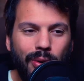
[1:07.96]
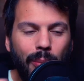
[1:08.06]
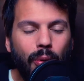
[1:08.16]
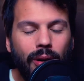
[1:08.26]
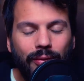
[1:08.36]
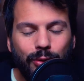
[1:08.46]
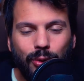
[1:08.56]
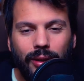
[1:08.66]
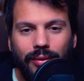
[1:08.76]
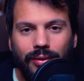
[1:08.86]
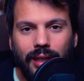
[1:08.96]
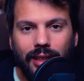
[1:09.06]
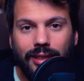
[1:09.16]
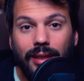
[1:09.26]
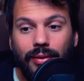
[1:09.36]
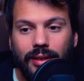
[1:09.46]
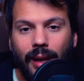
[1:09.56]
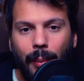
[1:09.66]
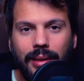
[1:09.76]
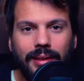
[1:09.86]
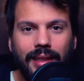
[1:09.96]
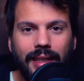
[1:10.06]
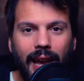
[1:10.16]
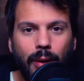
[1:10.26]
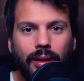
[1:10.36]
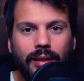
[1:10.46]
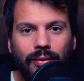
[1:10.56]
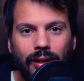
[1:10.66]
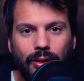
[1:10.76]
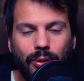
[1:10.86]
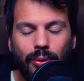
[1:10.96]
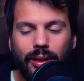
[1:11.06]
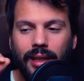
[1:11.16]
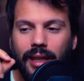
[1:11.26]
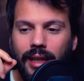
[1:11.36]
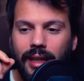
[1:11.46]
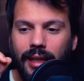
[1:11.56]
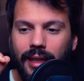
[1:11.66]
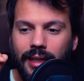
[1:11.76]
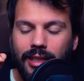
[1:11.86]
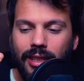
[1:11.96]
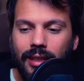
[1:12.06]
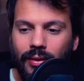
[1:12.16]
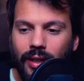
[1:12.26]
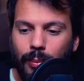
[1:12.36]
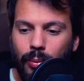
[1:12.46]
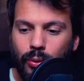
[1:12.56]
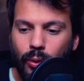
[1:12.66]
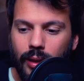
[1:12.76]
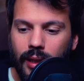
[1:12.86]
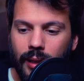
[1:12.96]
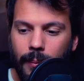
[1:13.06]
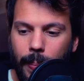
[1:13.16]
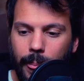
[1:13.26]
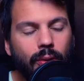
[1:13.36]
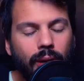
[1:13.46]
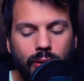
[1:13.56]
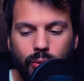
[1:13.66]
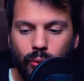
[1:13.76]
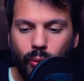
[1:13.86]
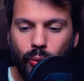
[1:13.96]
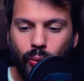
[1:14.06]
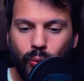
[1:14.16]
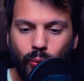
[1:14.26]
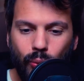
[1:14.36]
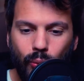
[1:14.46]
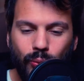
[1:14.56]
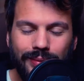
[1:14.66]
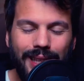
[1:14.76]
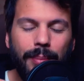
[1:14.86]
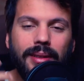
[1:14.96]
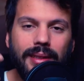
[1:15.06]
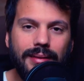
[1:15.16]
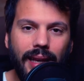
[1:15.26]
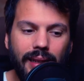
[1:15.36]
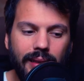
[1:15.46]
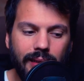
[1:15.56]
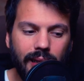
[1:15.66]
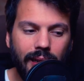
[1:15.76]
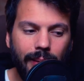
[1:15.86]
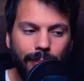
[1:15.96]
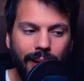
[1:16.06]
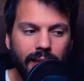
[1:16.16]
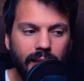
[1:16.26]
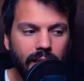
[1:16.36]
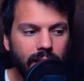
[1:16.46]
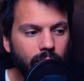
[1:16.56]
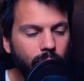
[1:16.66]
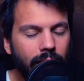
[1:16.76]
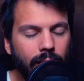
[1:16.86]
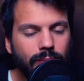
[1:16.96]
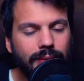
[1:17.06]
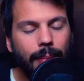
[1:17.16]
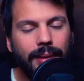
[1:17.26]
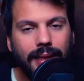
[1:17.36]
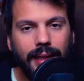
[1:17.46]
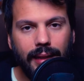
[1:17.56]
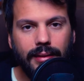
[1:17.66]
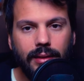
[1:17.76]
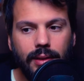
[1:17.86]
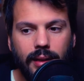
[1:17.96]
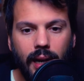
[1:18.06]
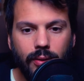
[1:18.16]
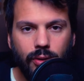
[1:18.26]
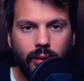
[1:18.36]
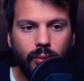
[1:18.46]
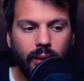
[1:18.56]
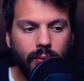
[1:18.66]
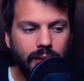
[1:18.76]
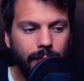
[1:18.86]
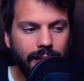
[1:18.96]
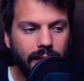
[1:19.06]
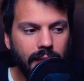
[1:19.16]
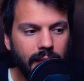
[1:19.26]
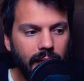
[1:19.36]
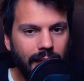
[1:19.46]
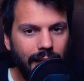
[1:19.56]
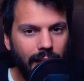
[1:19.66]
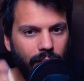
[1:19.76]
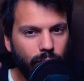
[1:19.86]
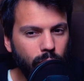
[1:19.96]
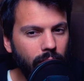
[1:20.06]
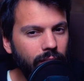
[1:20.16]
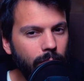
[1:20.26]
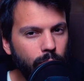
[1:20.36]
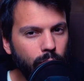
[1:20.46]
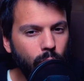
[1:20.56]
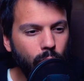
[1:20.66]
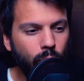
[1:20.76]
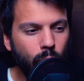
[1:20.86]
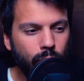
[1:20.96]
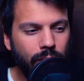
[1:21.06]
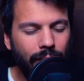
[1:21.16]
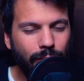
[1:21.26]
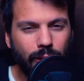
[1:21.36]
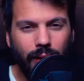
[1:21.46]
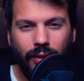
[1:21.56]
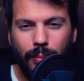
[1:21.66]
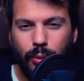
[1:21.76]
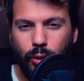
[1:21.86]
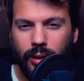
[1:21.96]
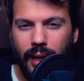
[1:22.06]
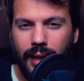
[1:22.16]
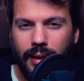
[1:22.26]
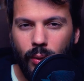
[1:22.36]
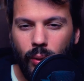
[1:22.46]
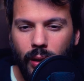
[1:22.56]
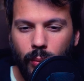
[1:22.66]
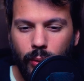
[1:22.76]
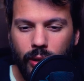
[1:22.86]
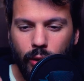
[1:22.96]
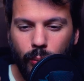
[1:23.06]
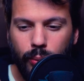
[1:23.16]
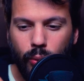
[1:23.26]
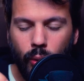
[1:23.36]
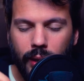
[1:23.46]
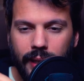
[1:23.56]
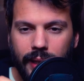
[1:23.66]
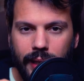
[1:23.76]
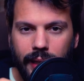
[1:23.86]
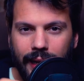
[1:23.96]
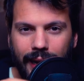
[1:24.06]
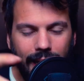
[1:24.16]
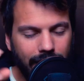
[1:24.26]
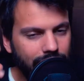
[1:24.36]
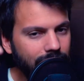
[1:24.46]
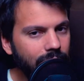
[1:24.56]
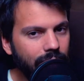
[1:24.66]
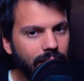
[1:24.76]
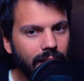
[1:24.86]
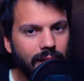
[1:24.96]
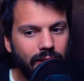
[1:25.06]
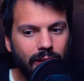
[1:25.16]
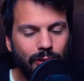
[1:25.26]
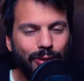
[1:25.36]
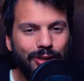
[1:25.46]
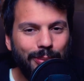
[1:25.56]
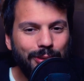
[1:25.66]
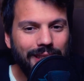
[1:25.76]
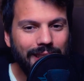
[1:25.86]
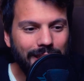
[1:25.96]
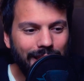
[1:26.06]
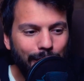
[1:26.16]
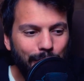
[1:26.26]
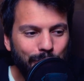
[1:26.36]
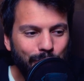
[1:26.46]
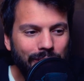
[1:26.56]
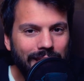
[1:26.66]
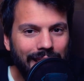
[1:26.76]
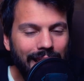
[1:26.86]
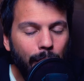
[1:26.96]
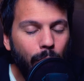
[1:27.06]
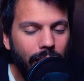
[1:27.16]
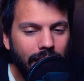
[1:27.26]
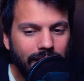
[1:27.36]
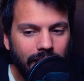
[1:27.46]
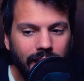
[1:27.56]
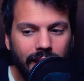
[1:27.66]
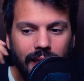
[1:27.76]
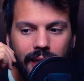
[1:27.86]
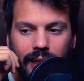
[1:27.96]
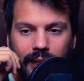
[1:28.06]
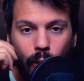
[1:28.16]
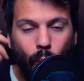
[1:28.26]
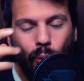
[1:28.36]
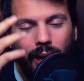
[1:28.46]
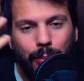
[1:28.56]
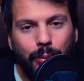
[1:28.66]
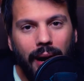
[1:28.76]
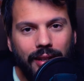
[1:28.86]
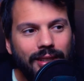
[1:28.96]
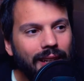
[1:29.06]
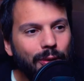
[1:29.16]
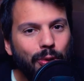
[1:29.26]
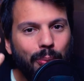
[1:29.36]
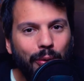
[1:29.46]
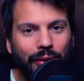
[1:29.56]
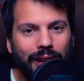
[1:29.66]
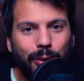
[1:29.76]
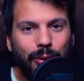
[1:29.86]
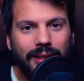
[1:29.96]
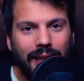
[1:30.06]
una buona fotografia se effettivamente è una riflessione eh, significa appunto che non è solo un tema di tecnica, ma anche non è un tema di creatività, cioè non è un tema di la fotografia più curiosa, la fotografia più strana, quella un pochino più eh, artistica nel senso diciamo di appunto di elaborata eh, o quella più basica che uno può fare col